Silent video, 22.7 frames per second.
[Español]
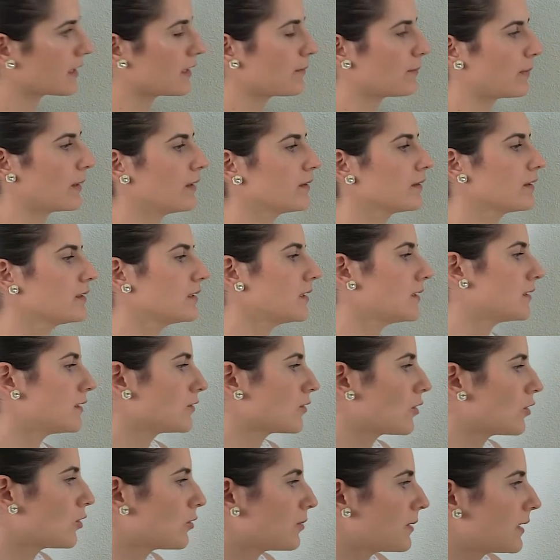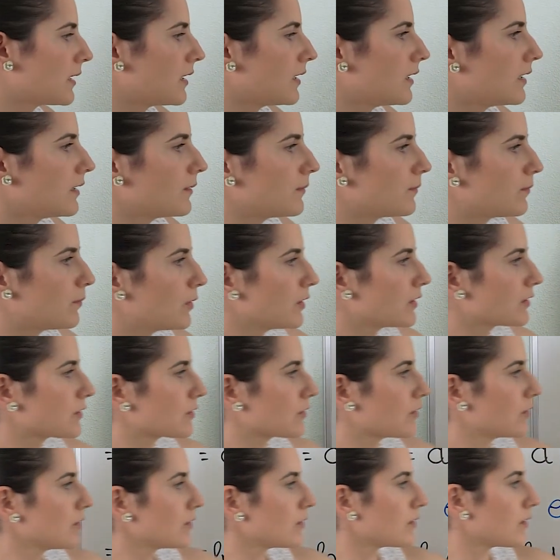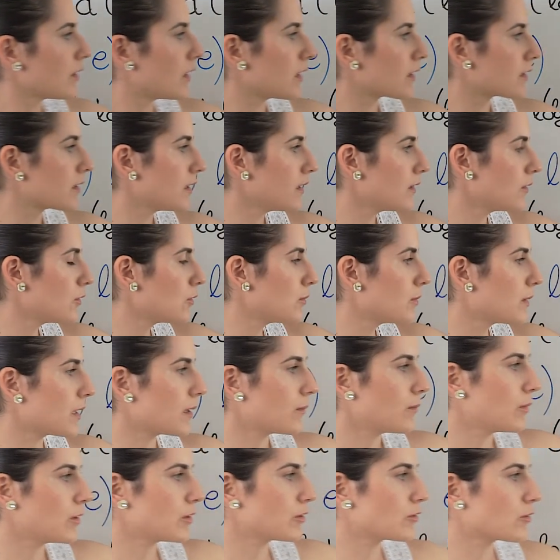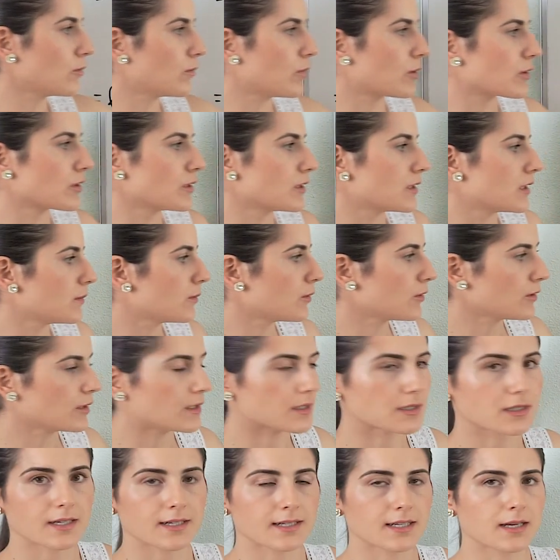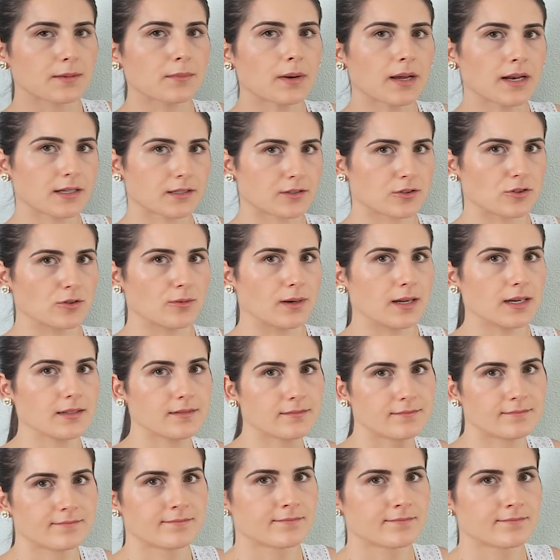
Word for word: era el paréntesis? Si no lo hubiera puesto, aquí hubiera puesto un positivo y estaría mal hecho, ¿vale?